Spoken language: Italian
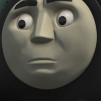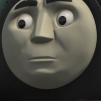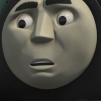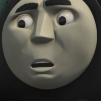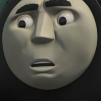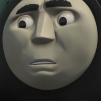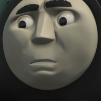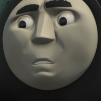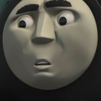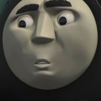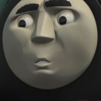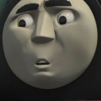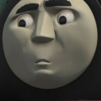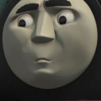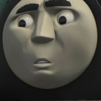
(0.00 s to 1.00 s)
È colpa mia
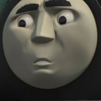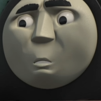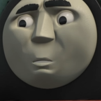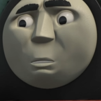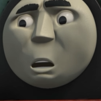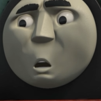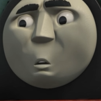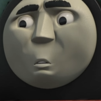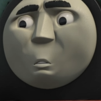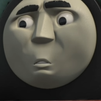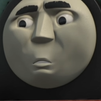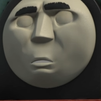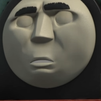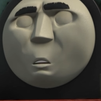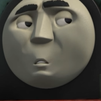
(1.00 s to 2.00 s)
se Thomas è qui.
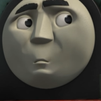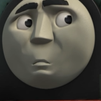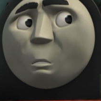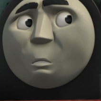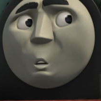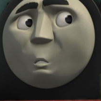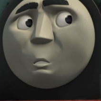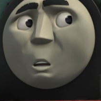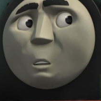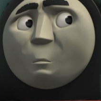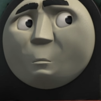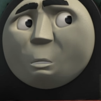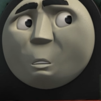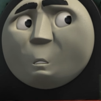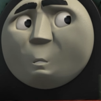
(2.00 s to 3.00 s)
Lui mi ha solo
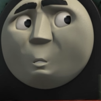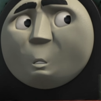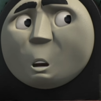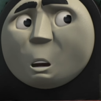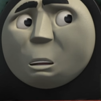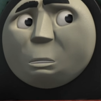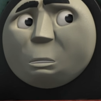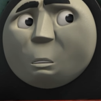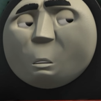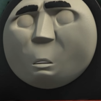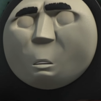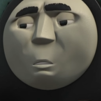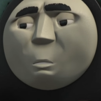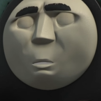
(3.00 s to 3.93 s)
aiutato sulla collina.